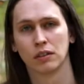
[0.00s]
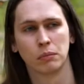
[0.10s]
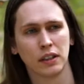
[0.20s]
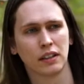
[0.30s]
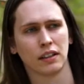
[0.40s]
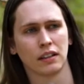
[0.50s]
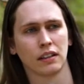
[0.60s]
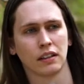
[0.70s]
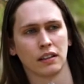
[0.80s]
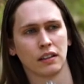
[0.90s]
für mich
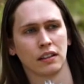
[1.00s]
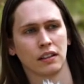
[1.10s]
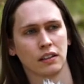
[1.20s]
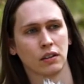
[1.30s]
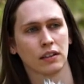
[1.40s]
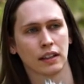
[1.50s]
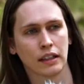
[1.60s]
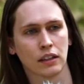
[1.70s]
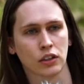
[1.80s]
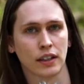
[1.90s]
noch
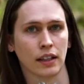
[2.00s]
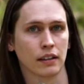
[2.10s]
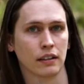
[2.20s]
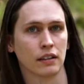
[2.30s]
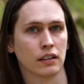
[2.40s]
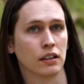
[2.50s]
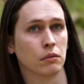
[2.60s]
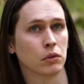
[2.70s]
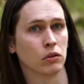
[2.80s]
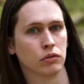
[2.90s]
dahinter steckt, hinter
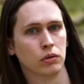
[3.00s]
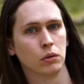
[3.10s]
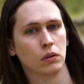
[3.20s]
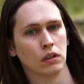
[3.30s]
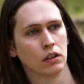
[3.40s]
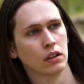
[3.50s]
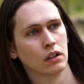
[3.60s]
diesem Gefühl,